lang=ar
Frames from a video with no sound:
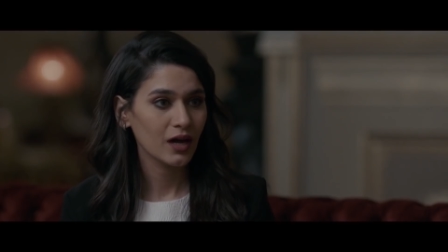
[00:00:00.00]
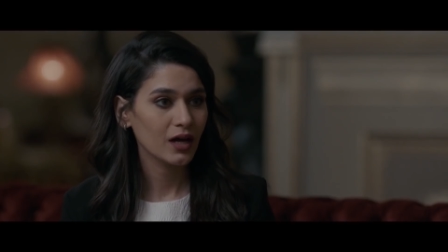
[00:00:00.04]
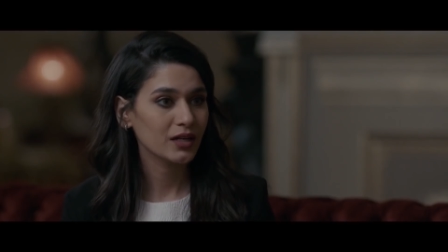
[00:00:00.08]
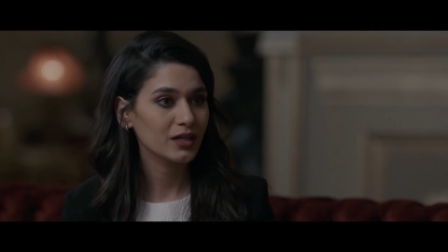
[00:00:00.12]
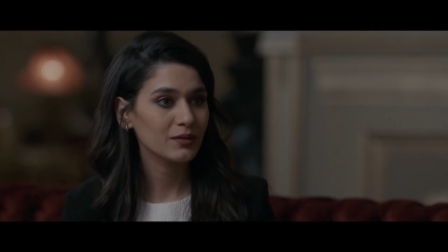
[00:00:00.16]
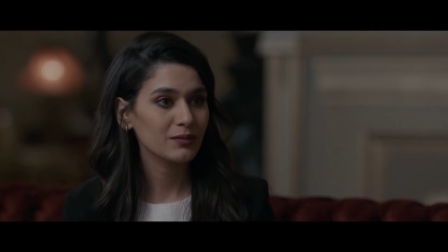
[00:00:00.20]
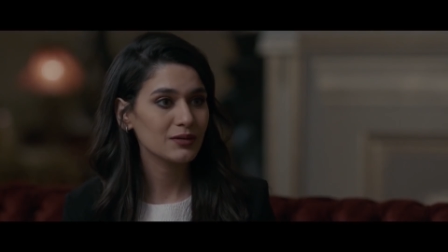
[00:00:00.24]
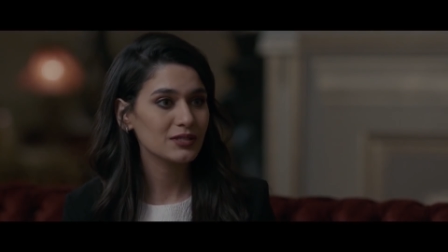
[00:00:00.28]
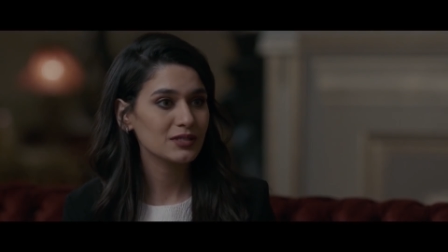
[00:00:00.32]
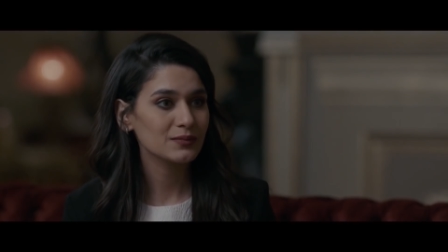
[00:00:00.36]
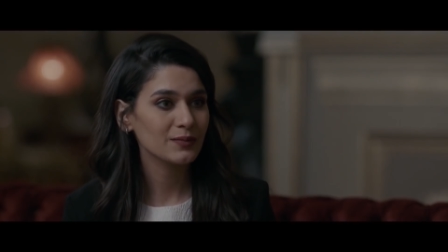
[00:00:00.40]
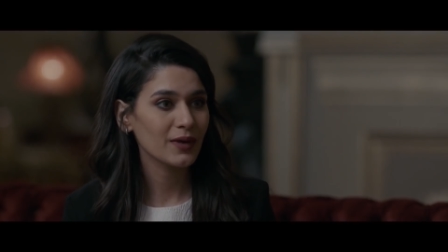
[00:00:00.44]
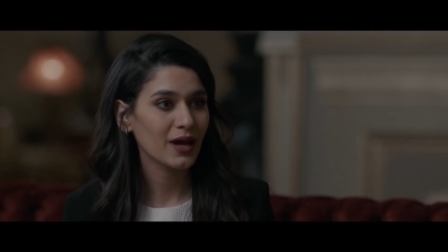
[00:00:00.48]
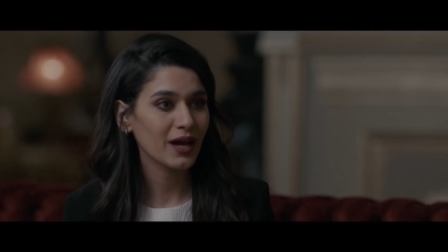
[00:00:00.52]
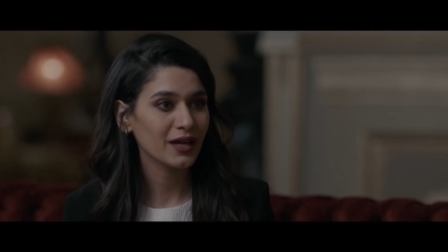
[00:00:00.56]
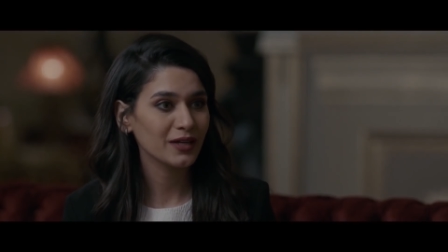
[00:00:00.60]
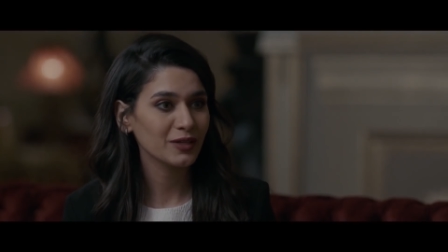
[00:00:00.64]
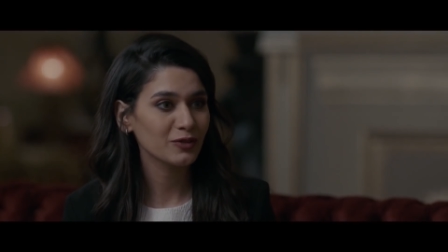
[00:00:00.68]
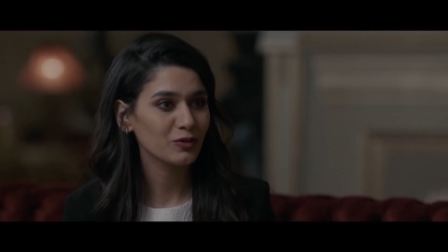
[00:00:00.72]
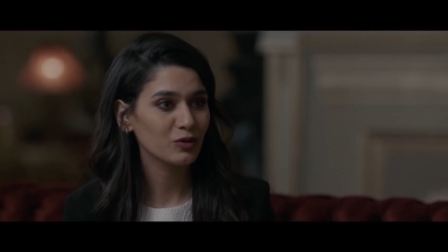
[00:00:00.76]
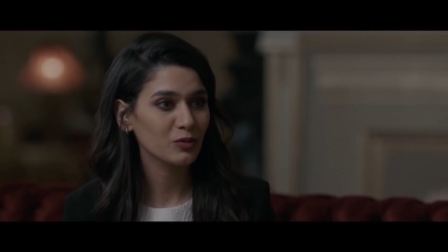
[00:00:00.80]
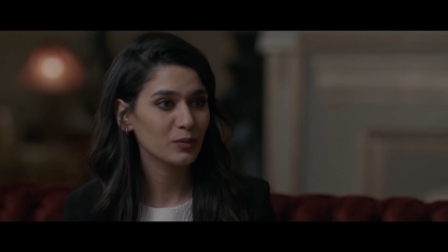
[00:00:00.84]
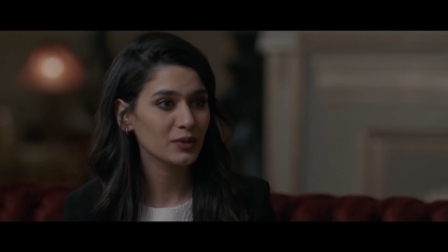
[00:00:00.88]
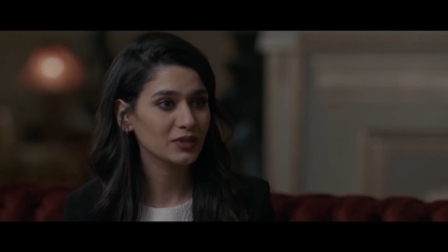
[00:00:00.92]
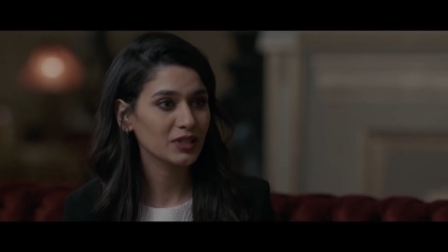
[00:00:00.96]
انا بسمع
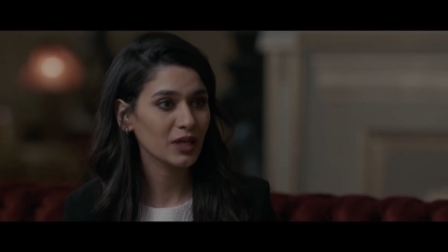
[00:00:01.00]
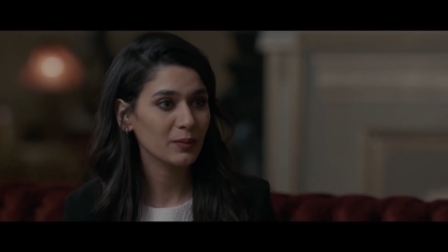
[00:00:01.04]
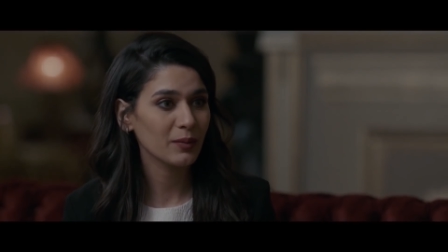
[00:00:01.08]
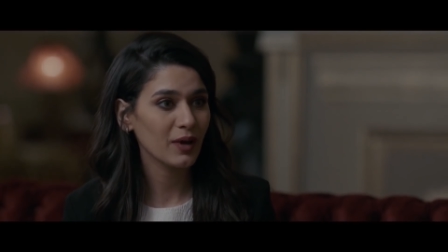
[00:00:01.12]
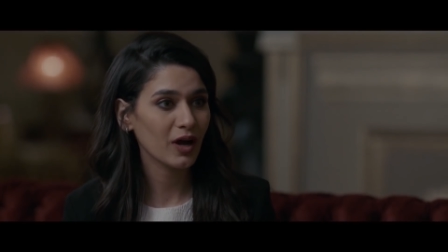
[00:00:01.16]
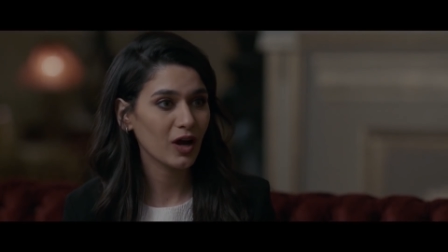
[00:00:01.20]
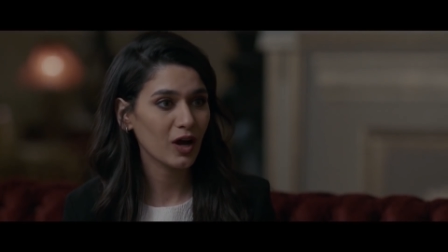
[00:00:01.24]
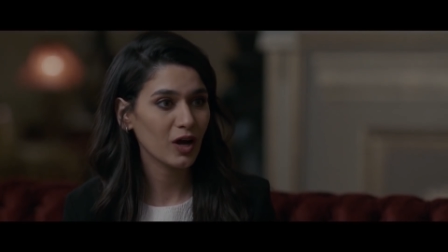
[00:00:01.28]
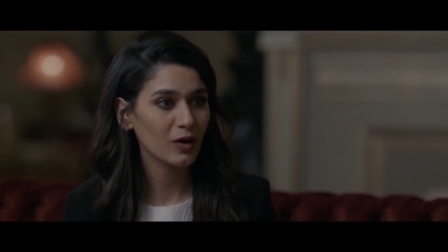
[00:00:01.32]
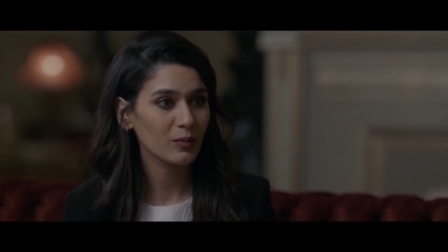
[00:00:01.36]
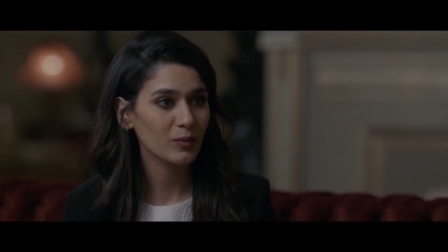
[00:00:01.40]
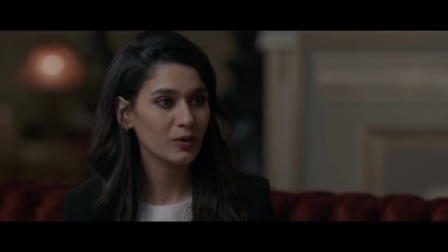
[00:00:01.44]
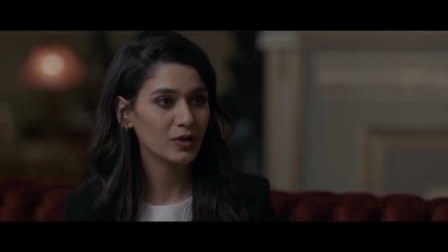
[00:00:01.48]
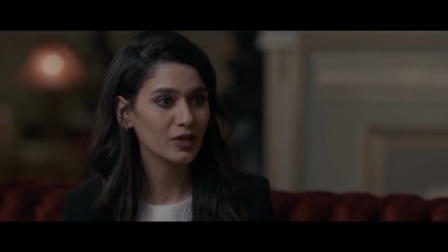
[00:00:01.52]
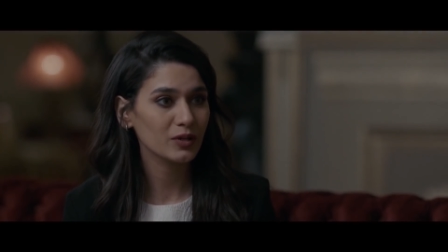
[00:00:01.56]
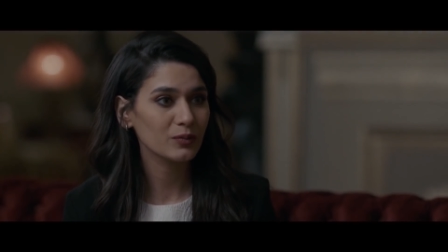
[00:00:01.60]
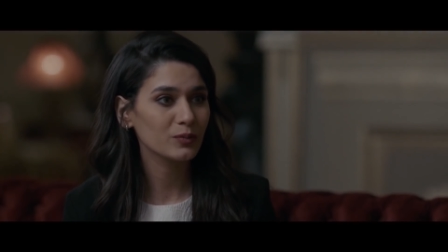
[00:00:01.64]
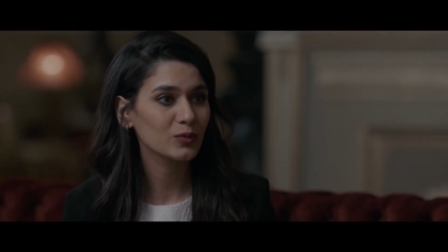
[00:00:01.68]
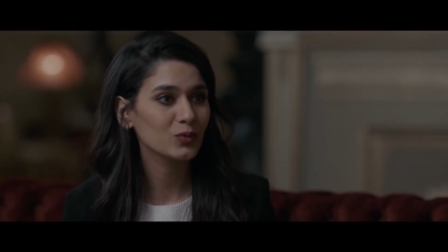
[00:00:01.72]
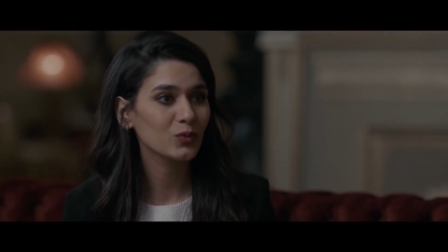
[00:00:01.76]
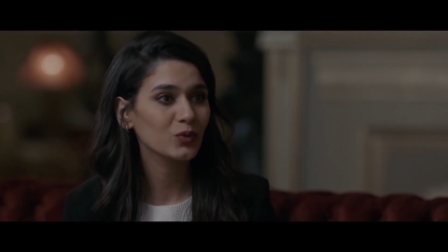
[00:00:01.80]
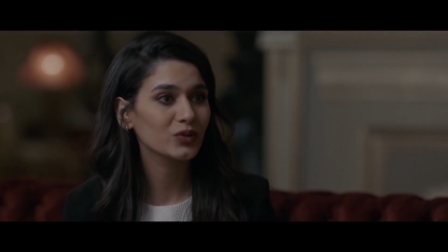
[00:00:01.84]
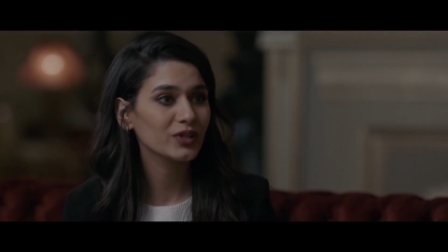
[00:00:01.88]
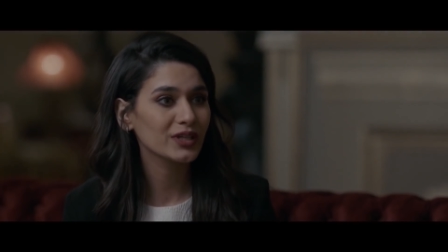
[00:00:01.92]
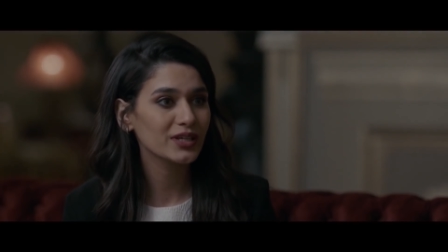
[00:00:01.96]
عنك وبتابع
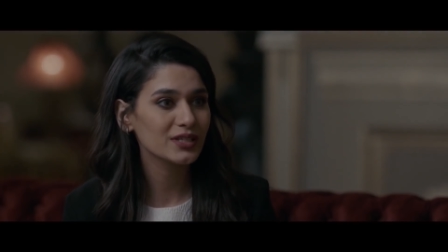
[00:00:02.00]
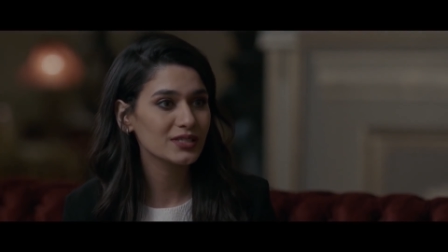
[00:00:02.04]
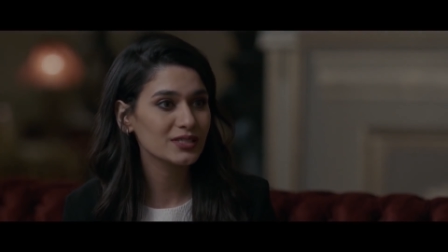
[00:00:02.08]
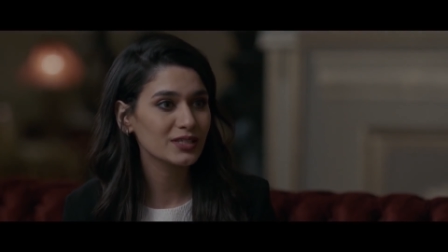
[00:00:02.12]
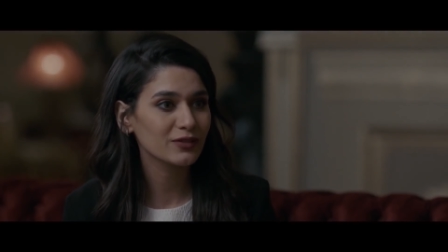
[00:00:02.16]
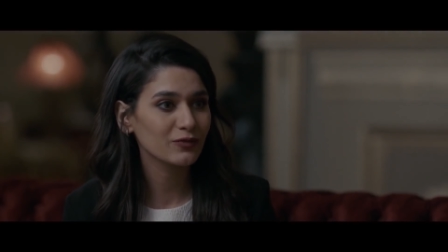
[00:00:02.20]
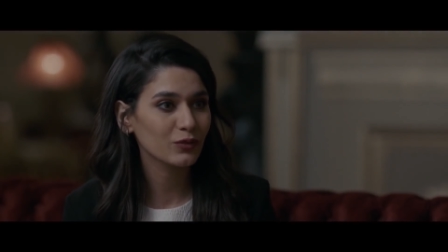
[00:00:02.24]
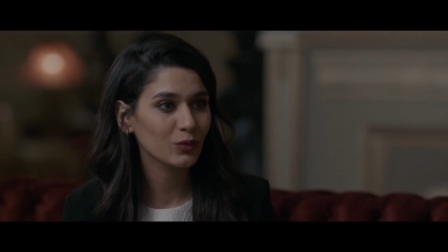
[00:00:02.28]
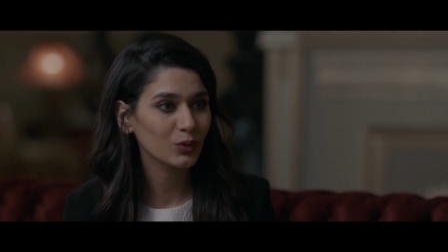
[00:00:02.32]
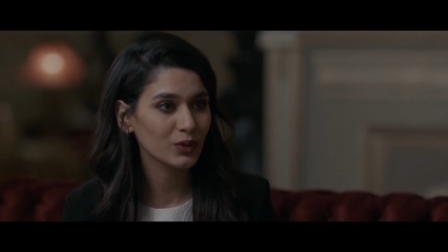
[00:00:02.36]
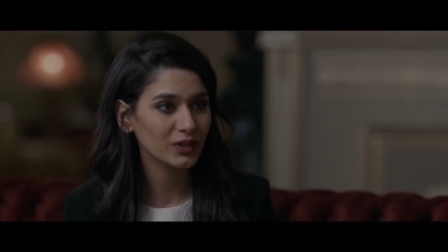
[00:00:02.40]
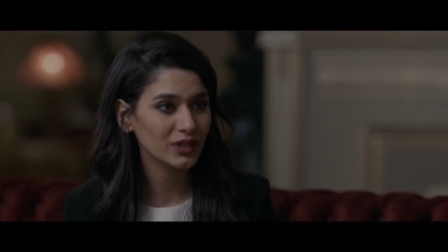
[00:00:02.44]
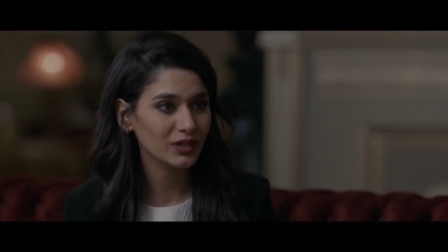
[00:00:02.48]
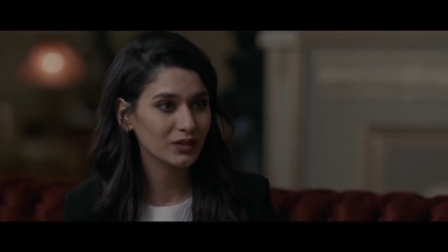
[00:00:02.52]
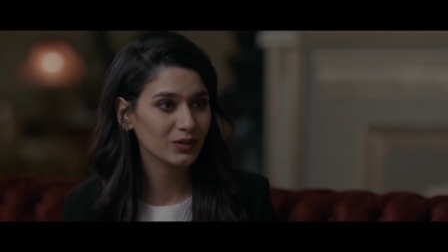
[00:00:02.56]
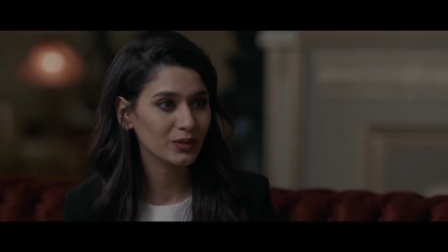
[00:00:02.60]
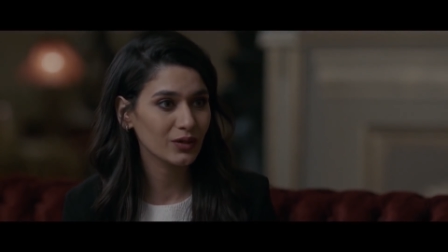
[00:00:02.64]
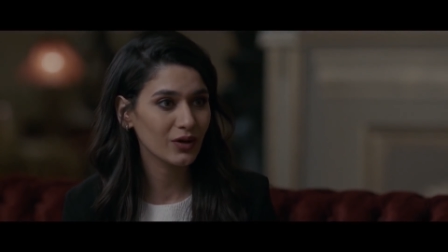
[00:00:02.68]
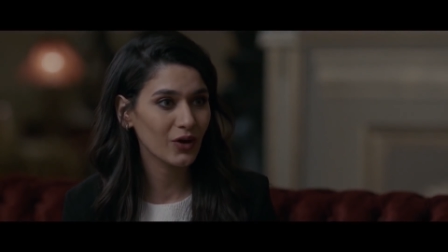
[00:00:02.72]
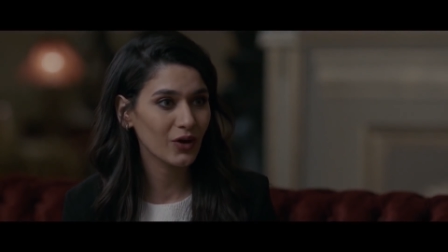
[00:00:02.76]
اخبارك من وانا لسه في كليه